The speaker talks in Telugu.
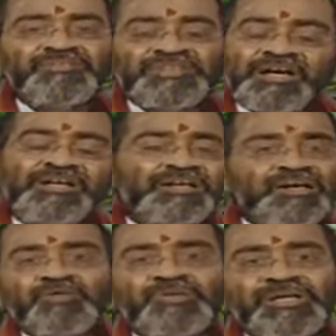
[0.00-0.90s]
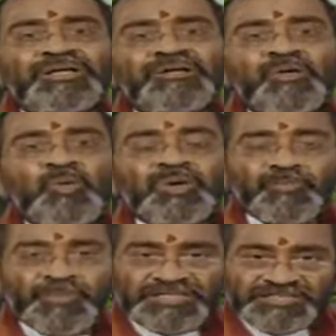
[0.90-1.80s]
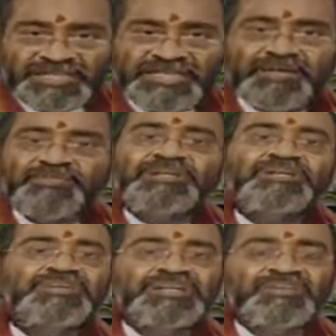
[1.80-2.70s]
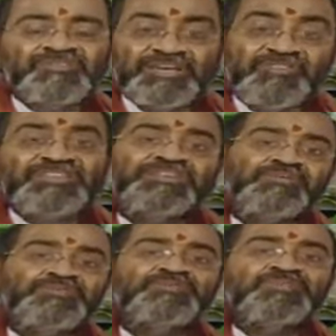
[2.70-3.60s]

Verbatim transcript: విధానం కాకుండా ఒక ప్రత్యేకమైనటువంటి వైవిధ్యం